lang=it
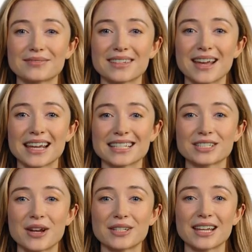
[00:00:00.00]
Ora ti
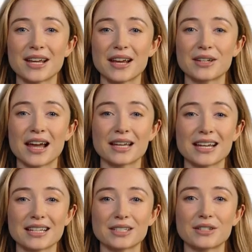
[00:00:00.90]
trovi nella
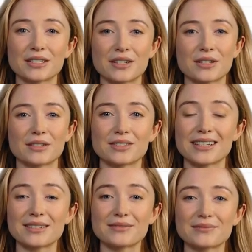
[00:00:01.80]
panoramica dei tuoi
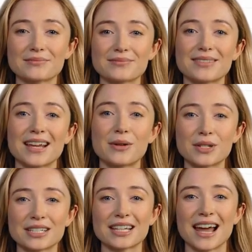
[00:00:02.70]
prodotti. Per
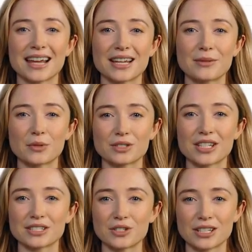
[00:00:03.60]
modificare le
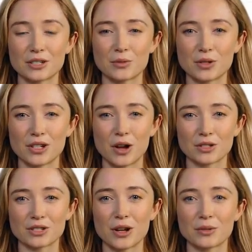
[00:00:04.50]
impostazioni di un
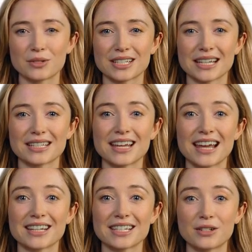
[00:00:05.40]
prodotto,
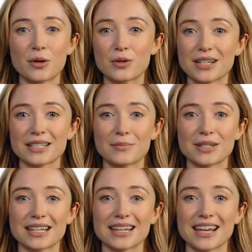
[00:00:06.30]
utilizzare l'icona di
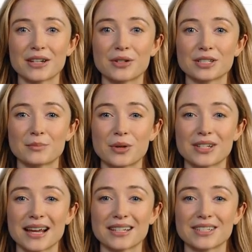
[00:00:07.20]
modifica
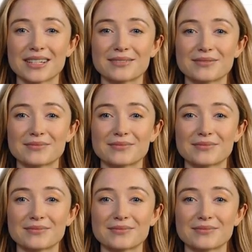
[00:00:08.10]
corrispondente